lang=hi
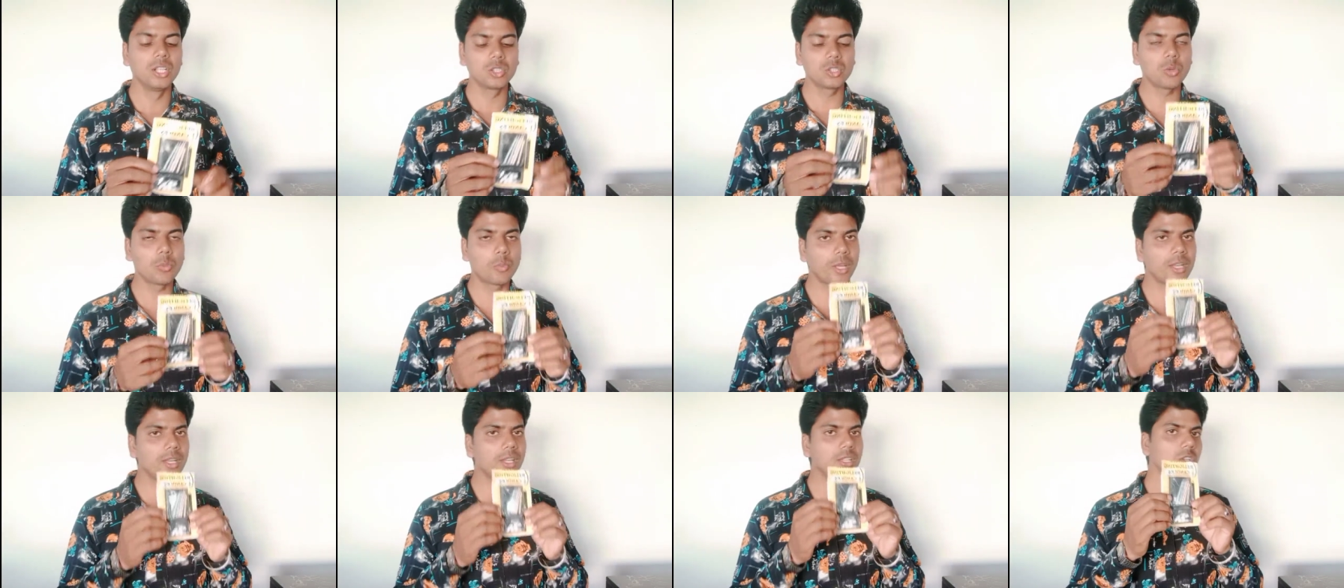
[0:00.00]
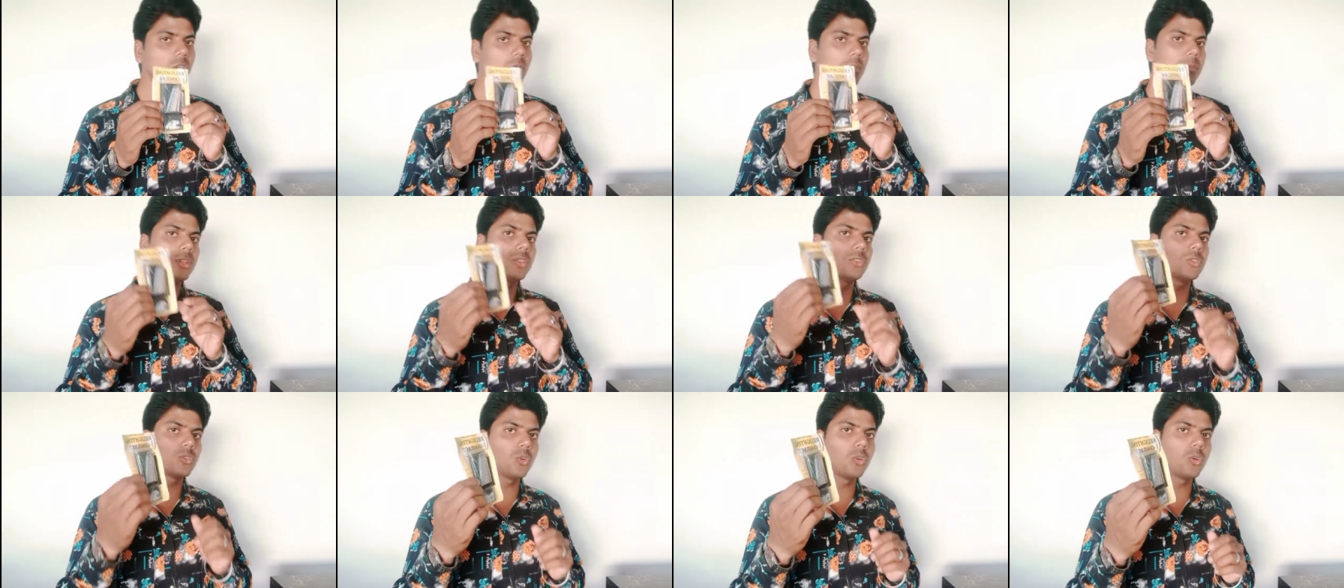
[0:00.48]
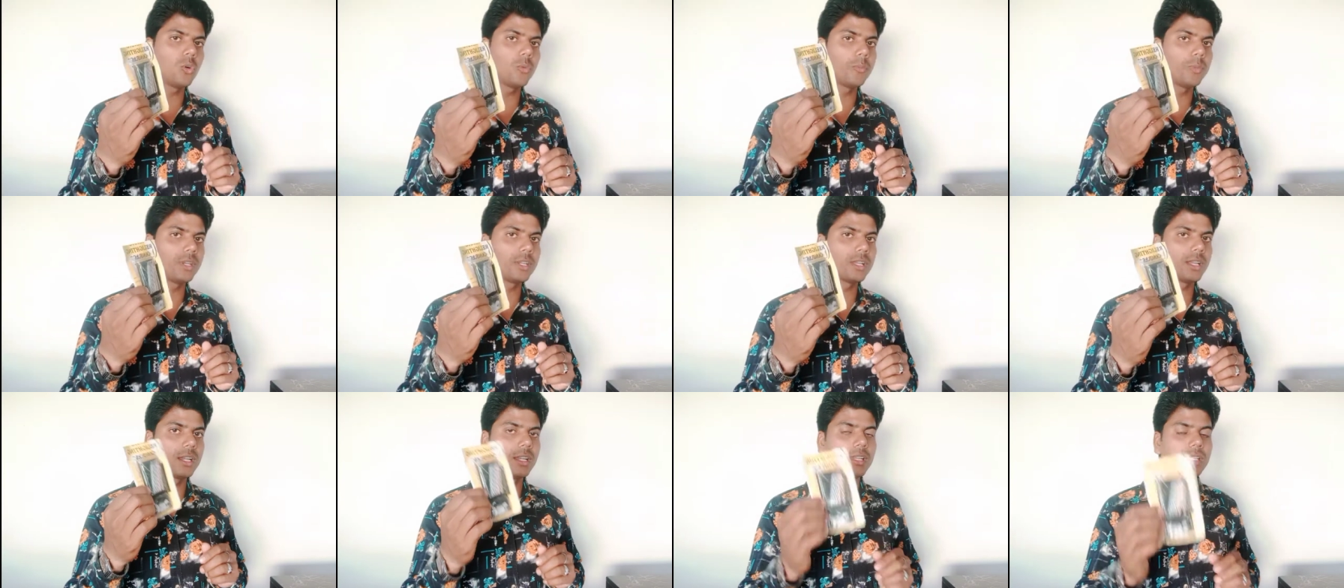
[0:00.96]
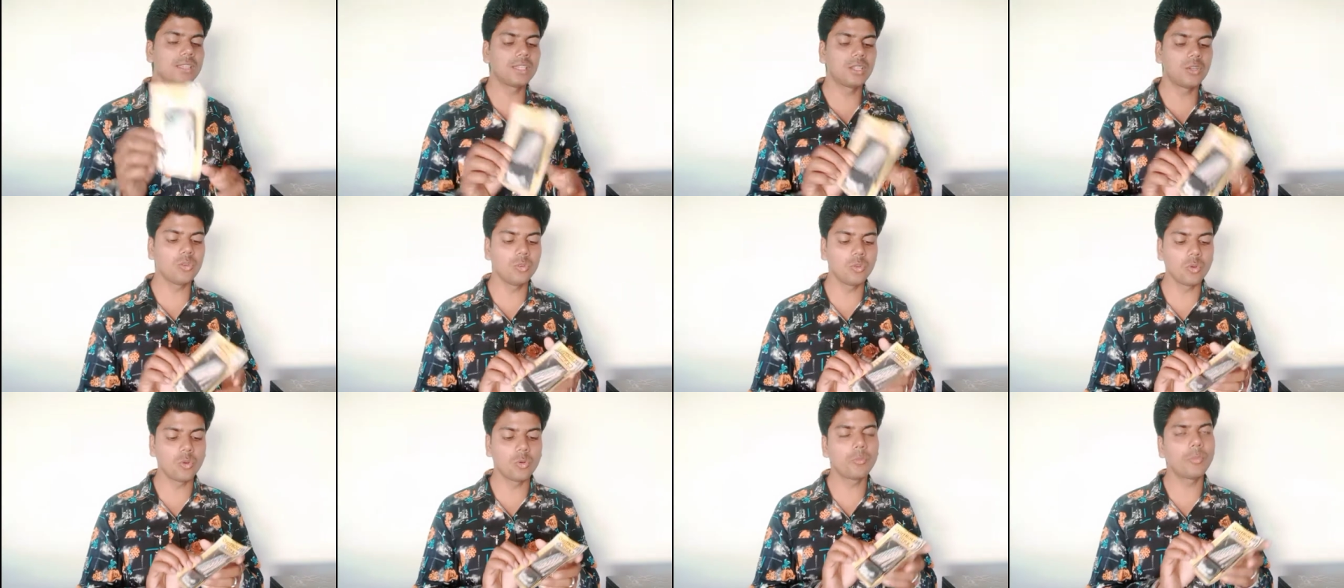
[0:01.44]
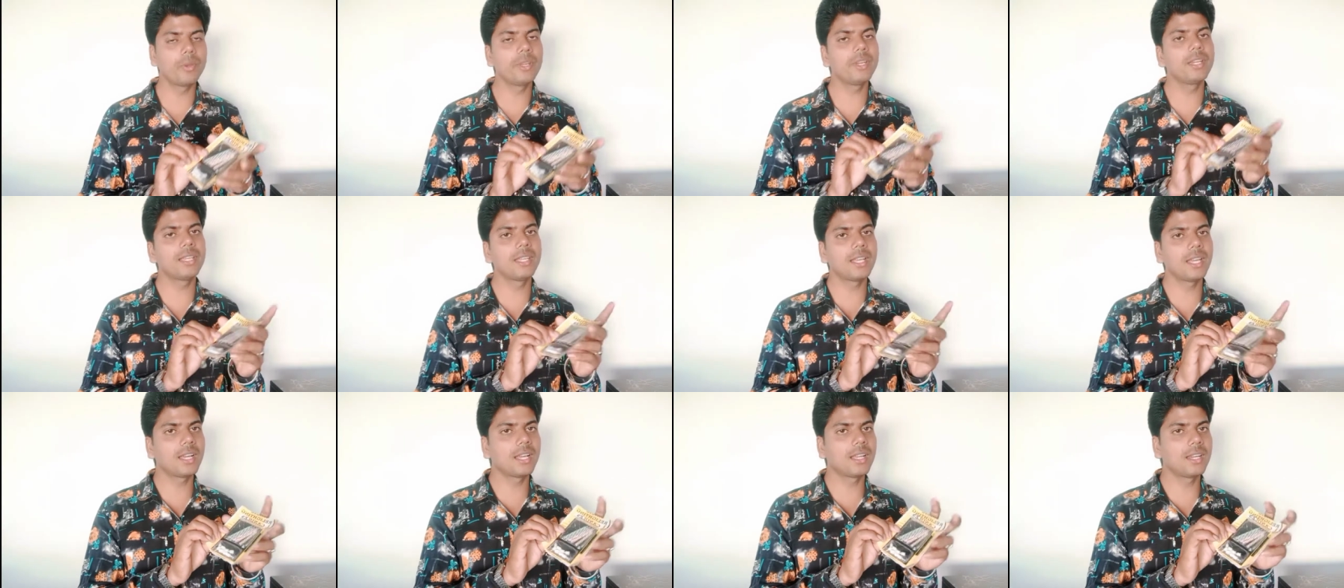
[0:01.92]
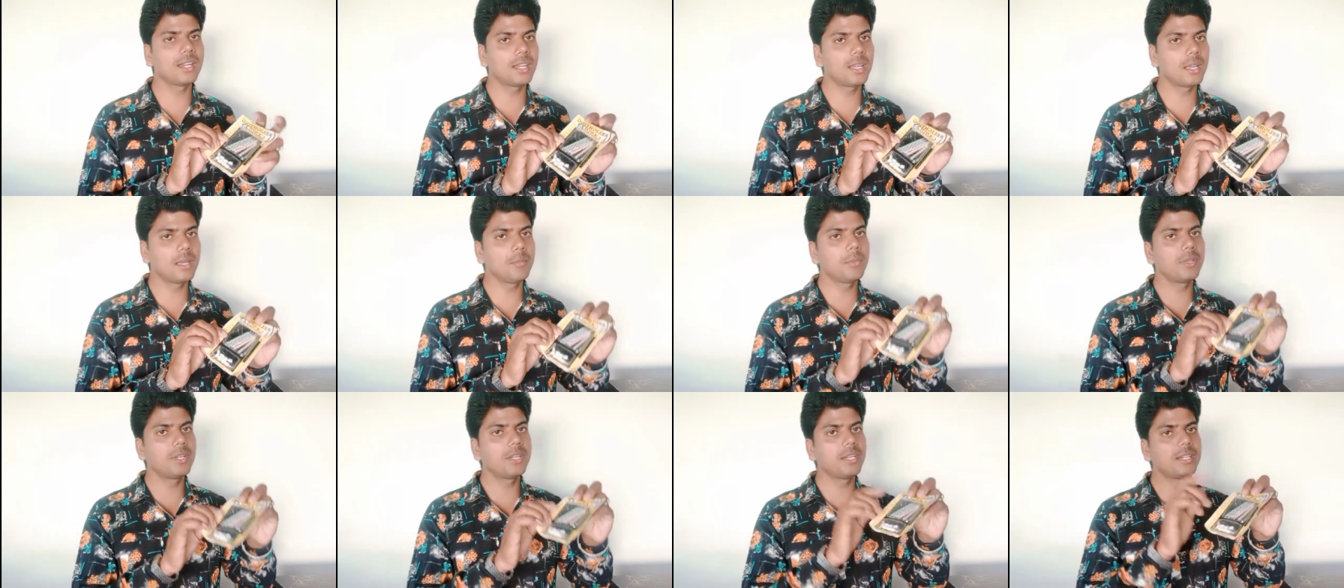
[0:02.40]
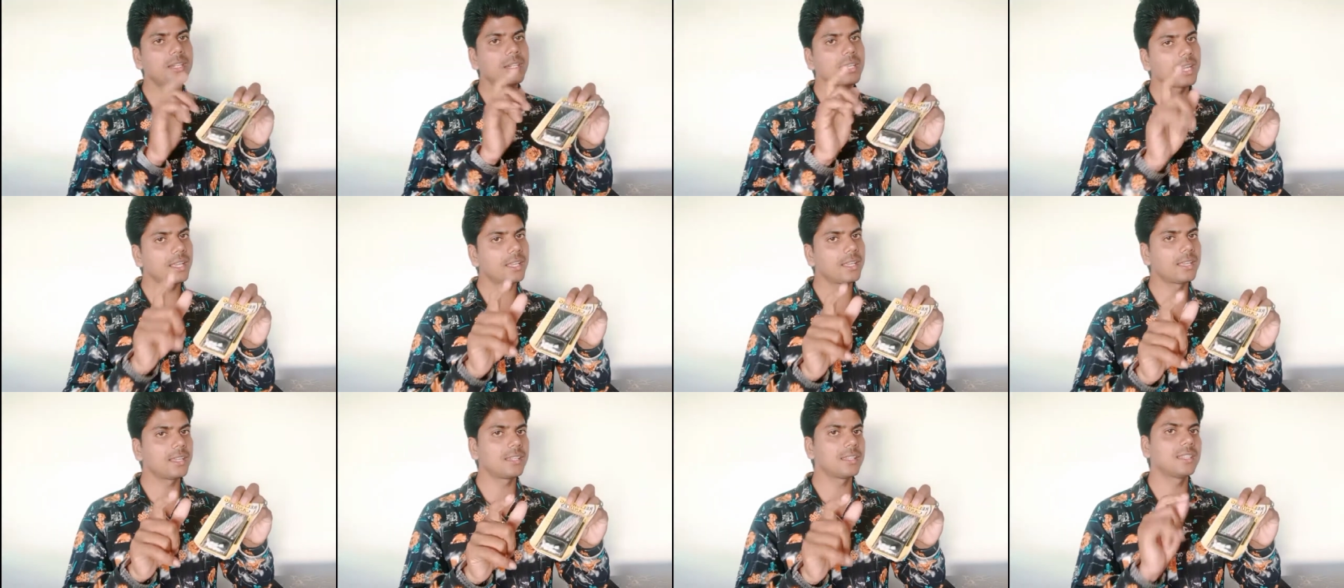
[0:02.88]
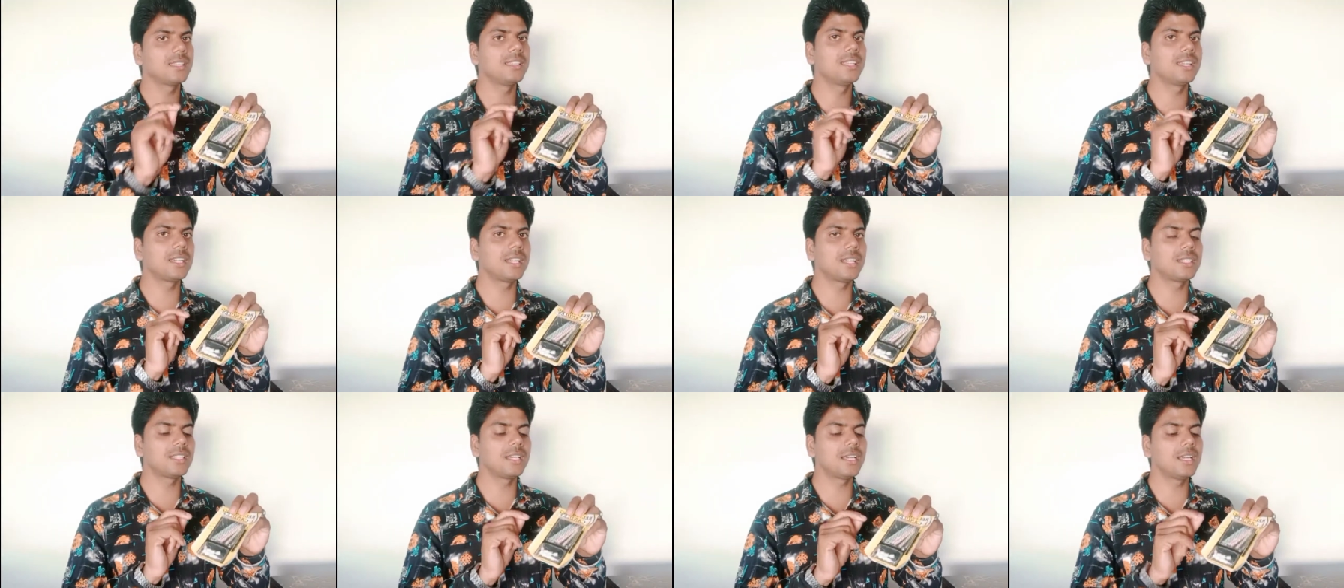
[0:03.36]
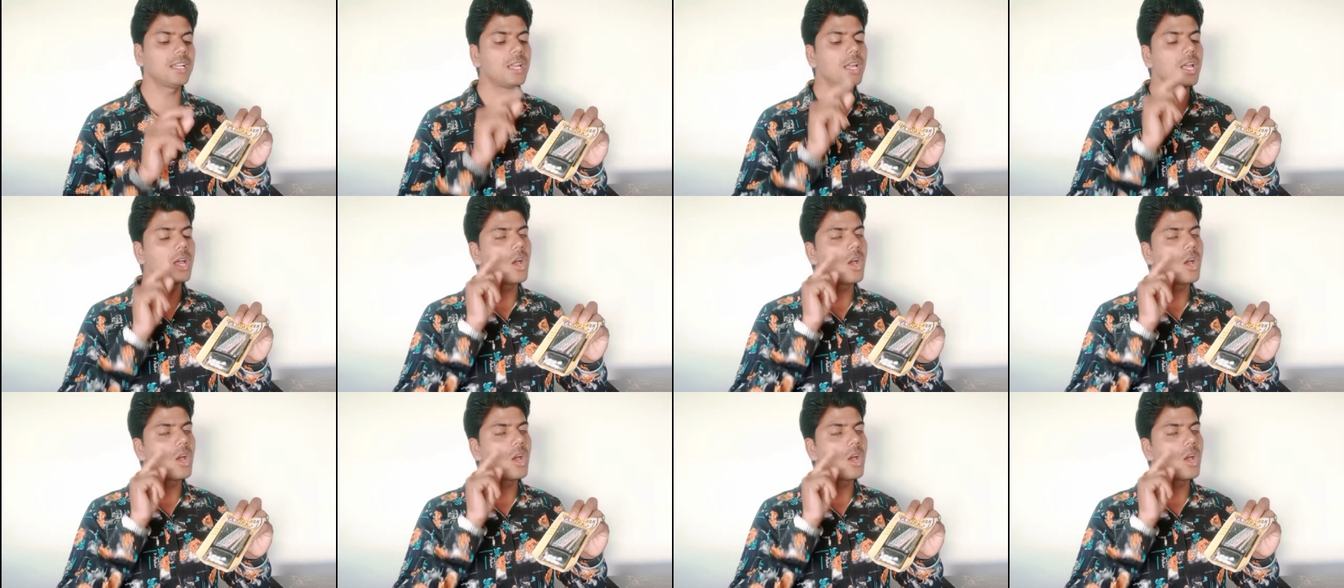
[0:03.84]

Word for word: तो पहले तो हमें इसको ओपन कर लेता हूँ ओपन क्या करना है मैंने ट्राई करके देखा था